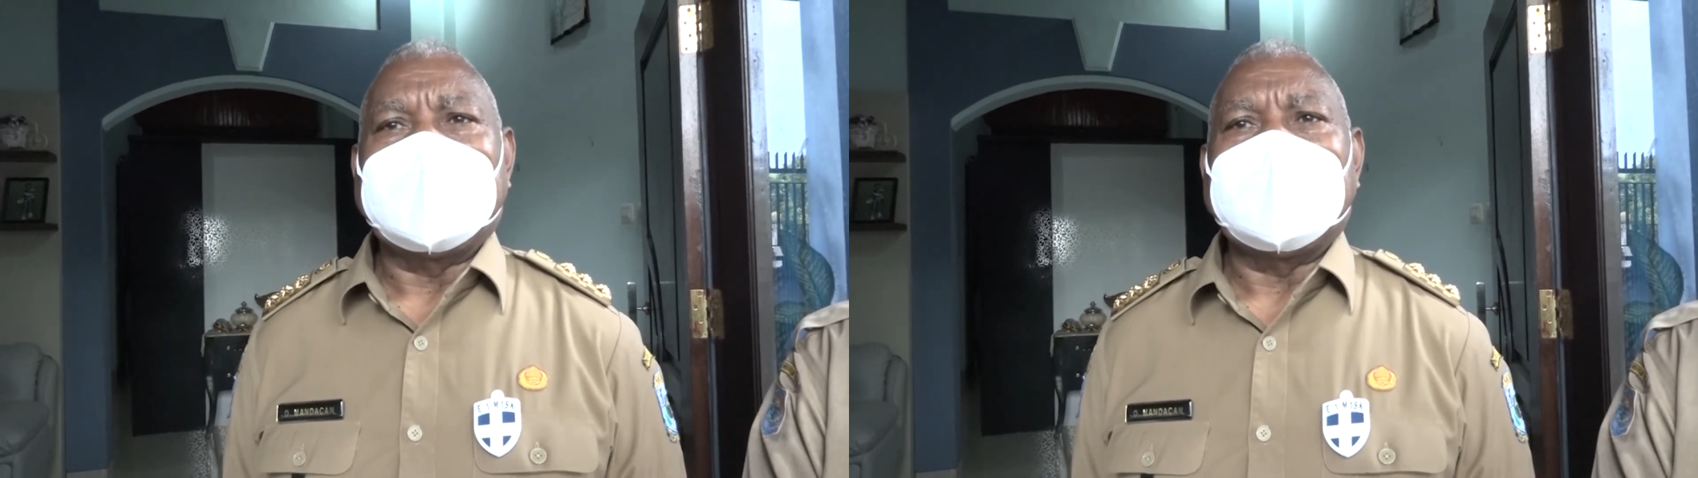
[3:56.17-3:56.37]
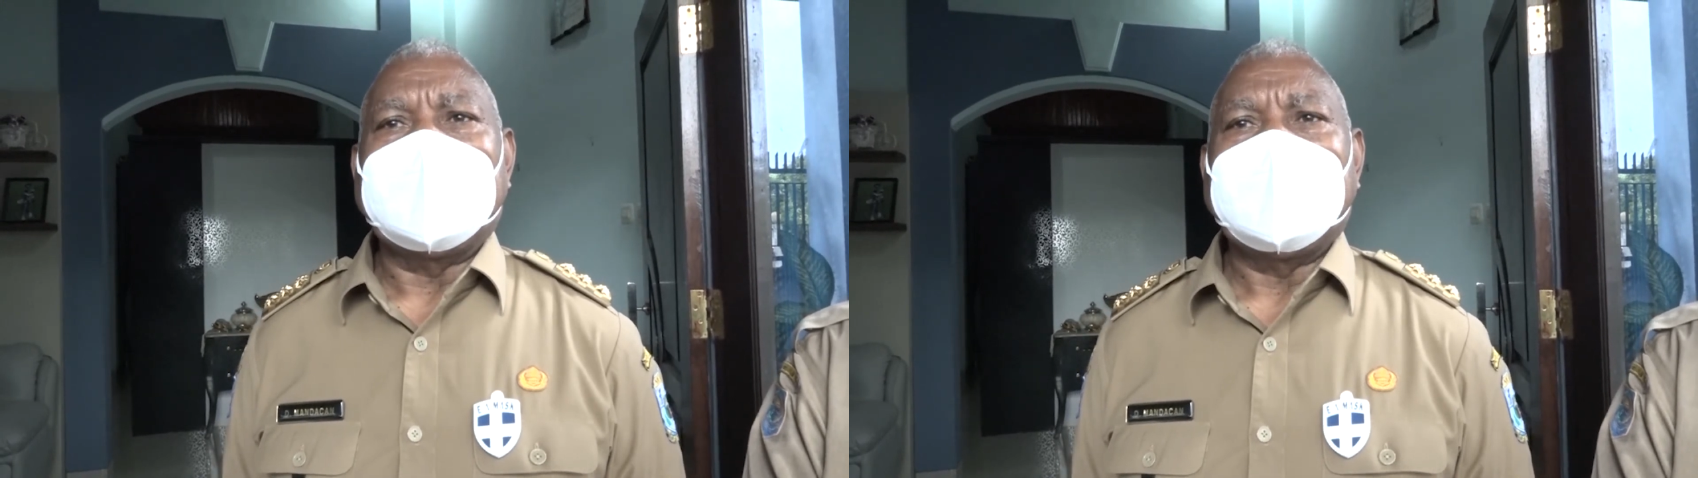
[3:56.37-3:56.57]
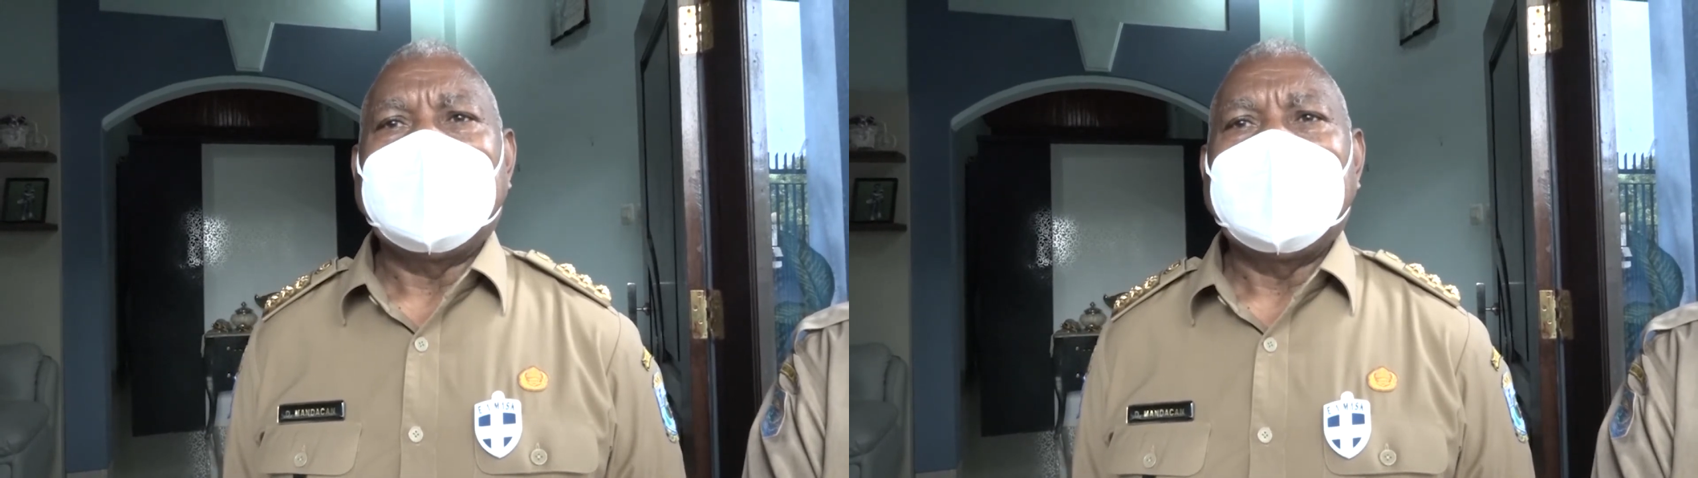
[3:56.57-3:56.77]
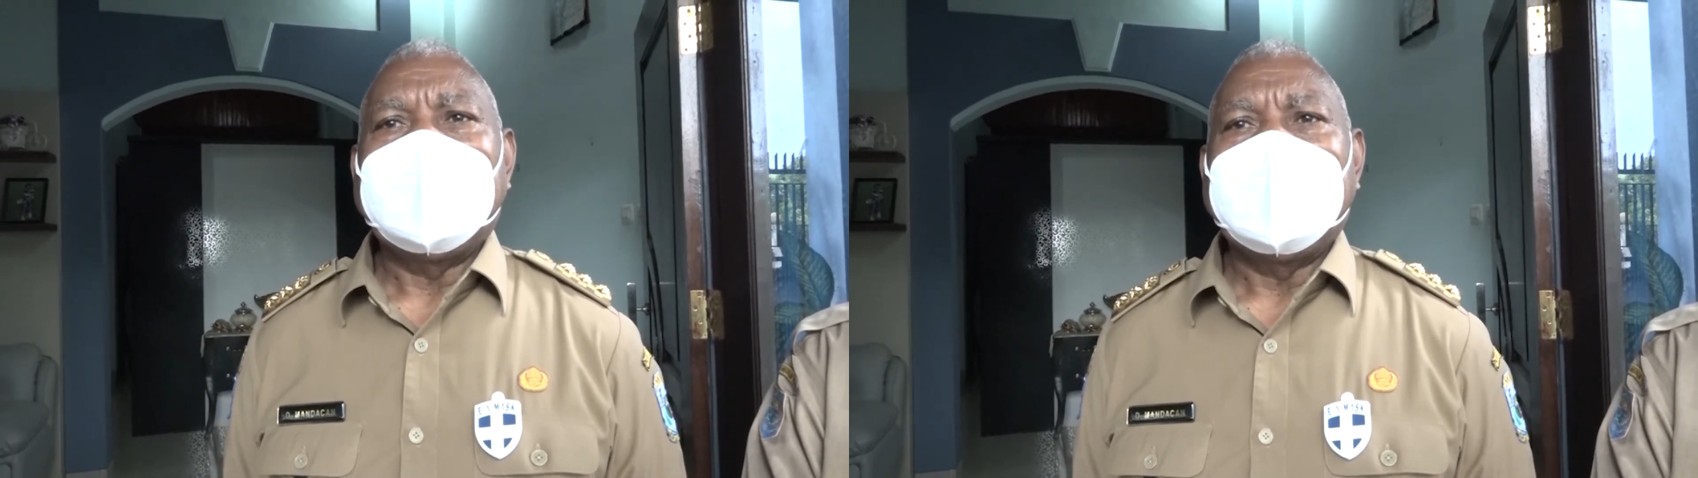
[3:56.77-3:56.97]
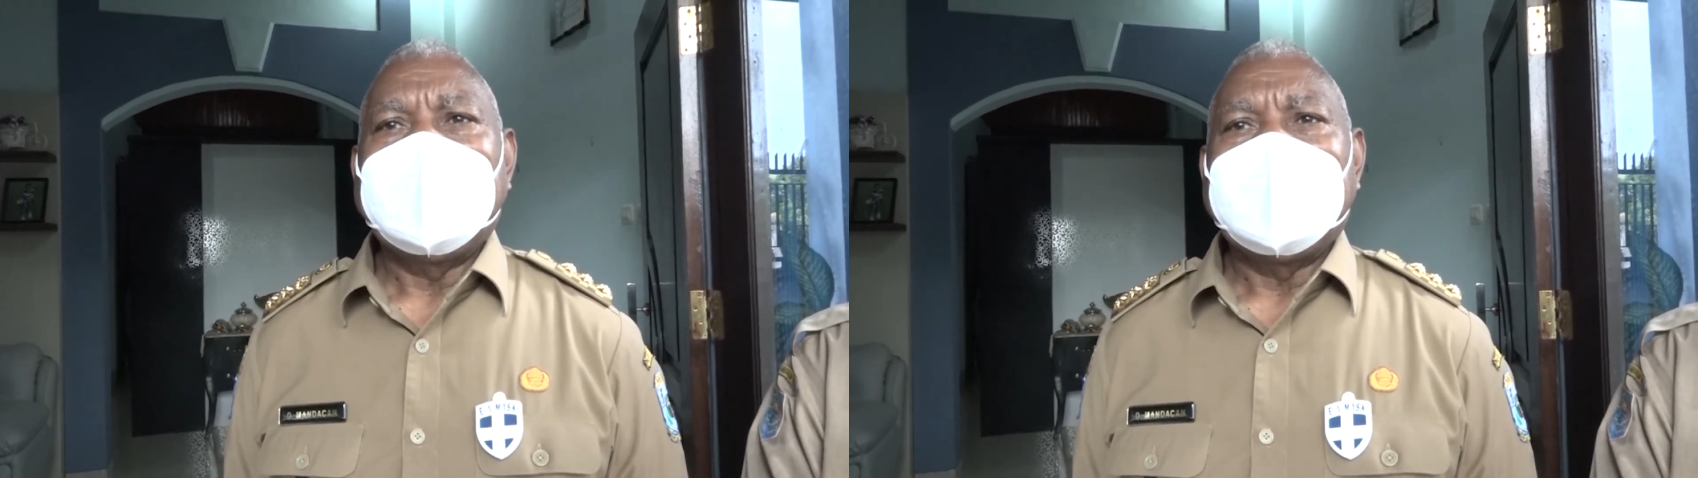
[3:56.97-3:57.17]
kita
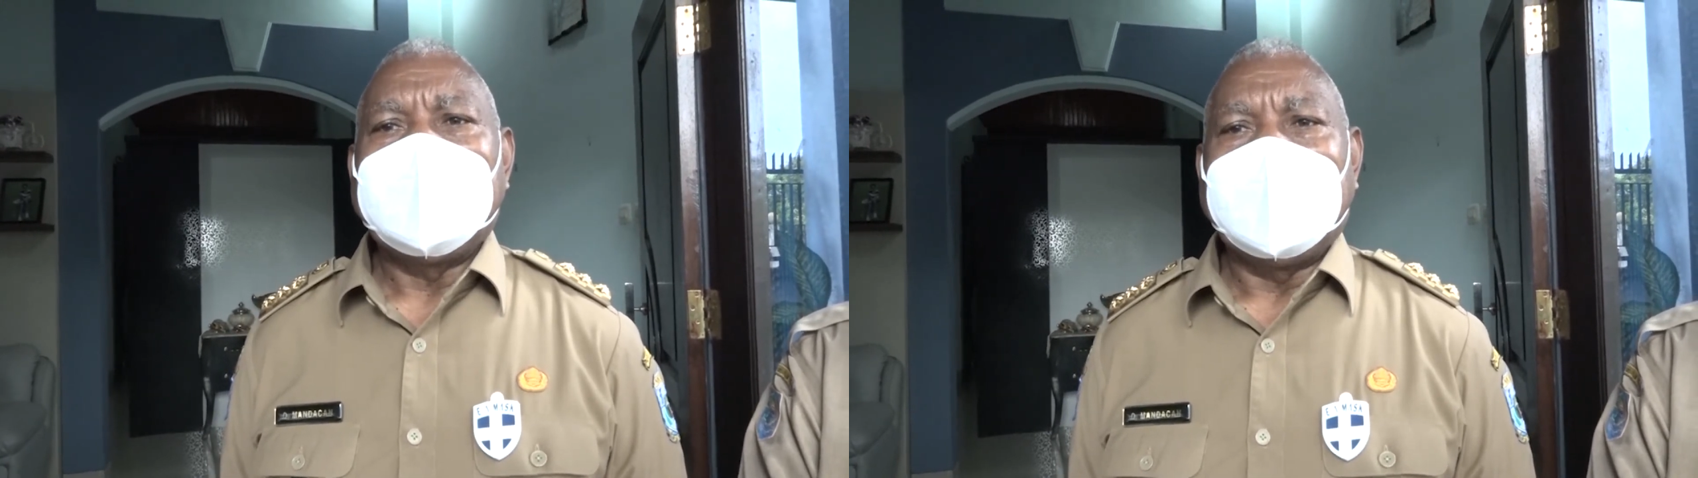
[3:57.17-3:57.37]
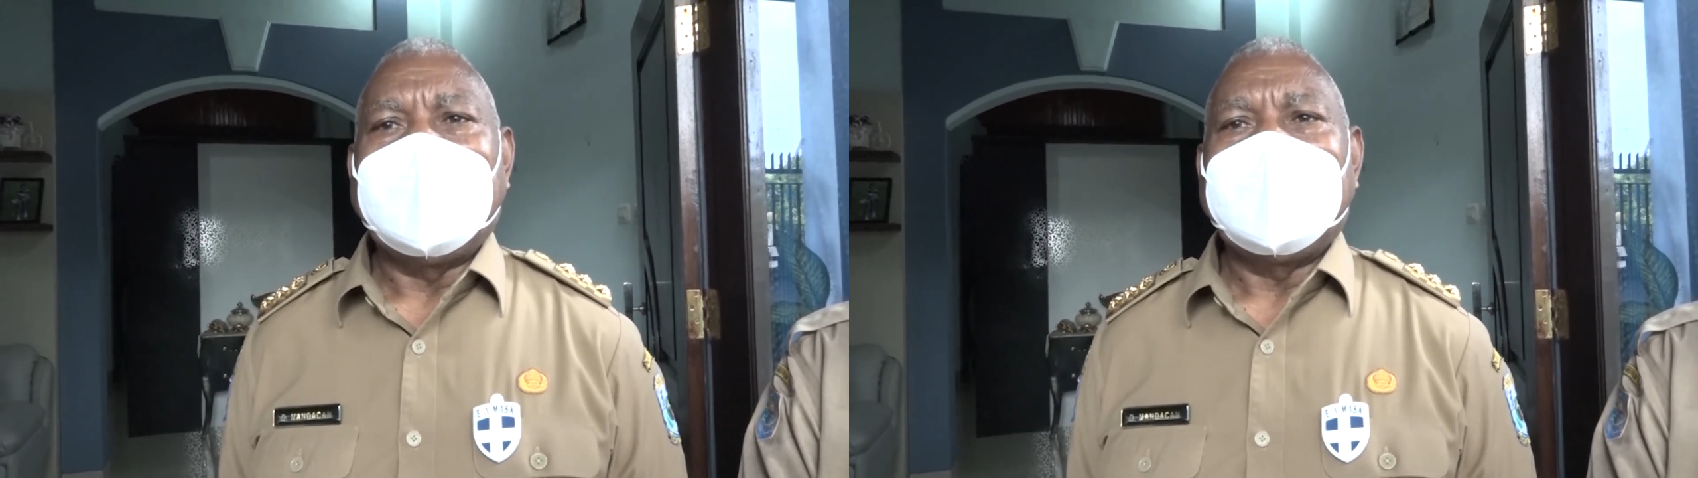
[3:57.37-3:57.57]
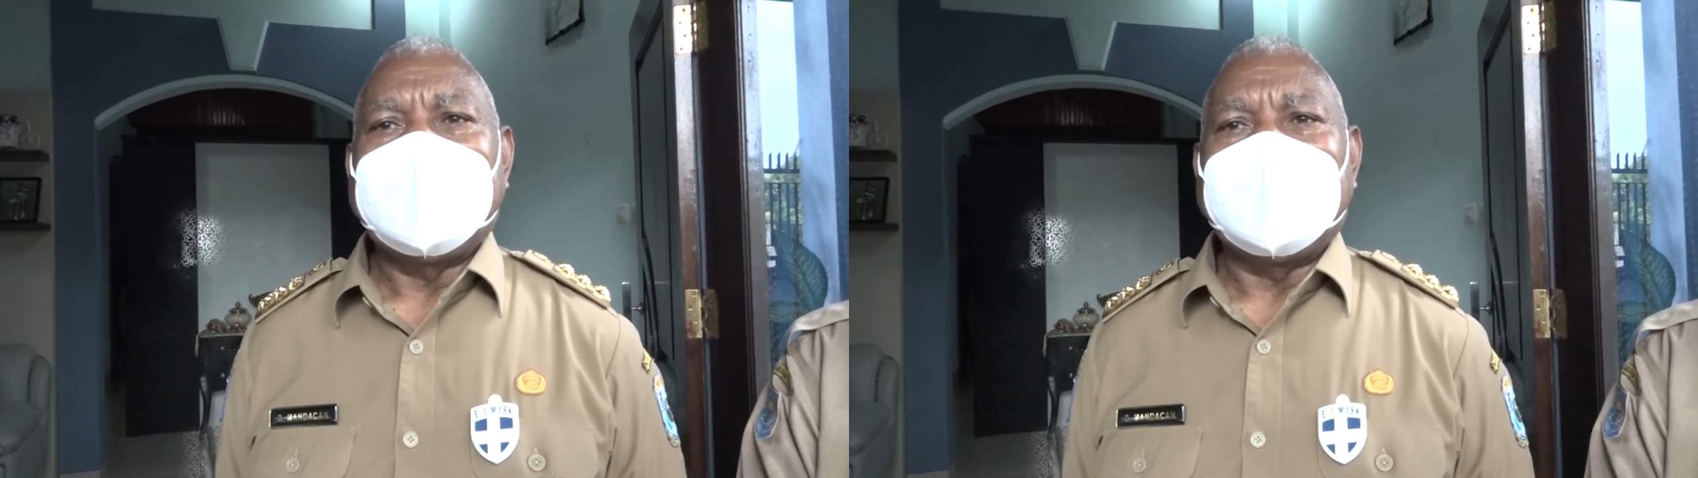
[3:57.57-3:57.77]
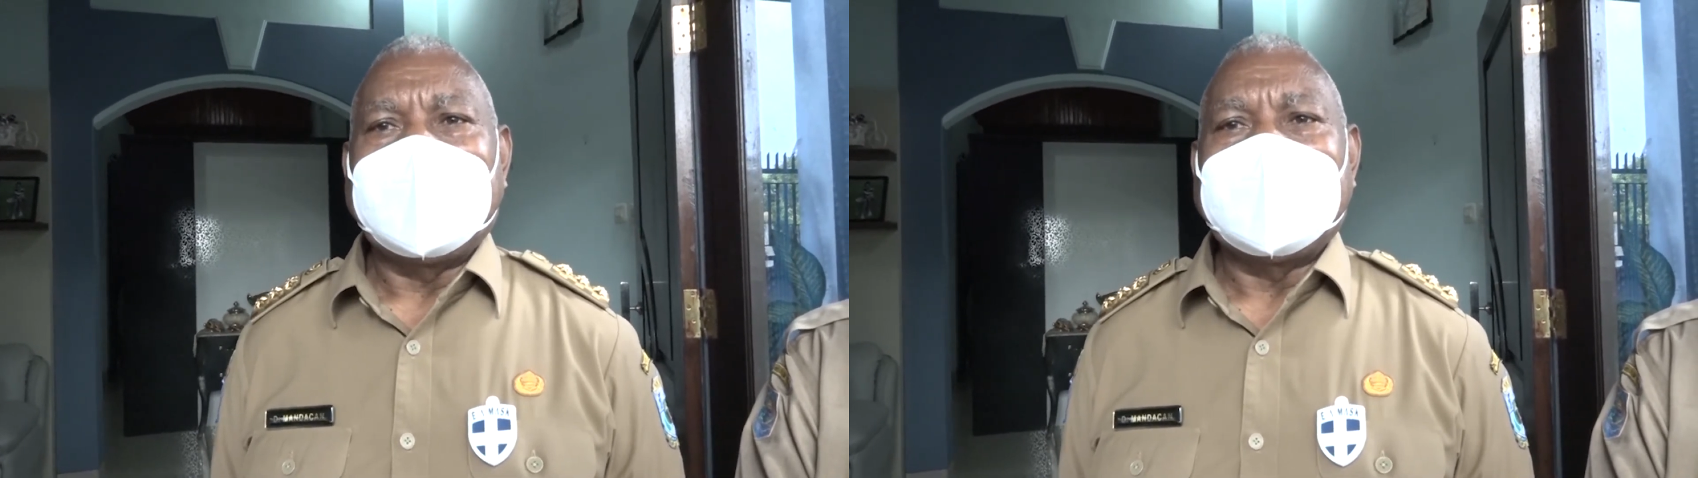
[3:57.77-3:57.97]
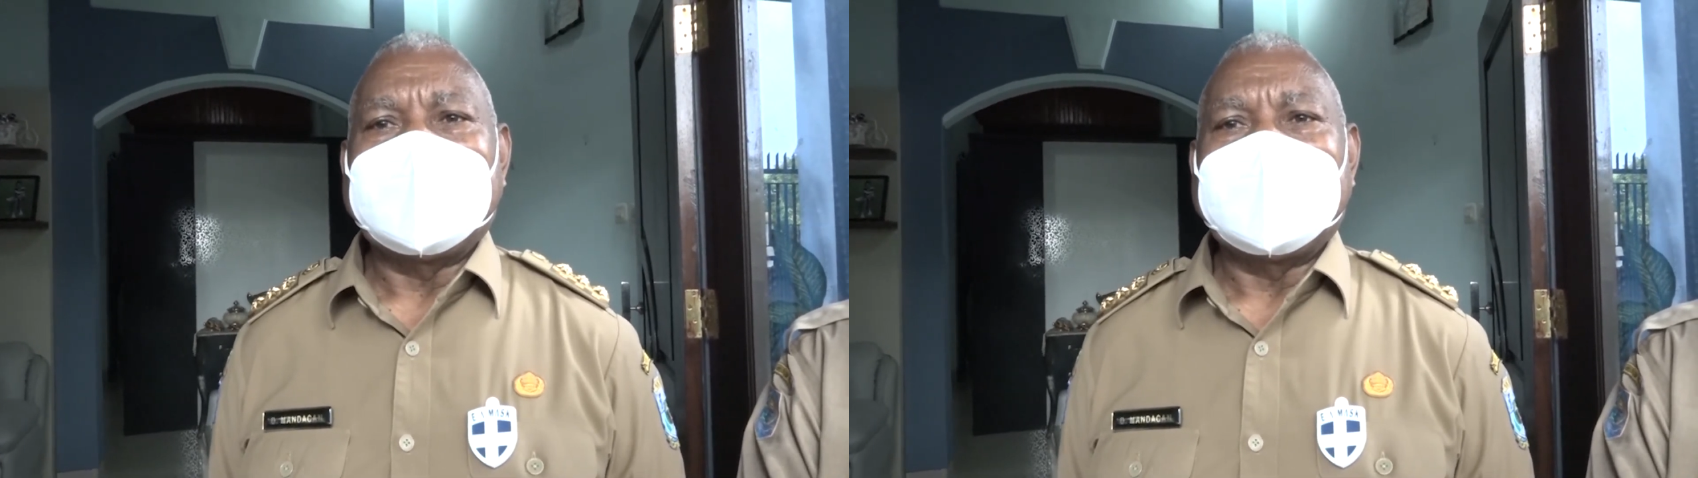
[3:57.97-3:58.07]
ya terima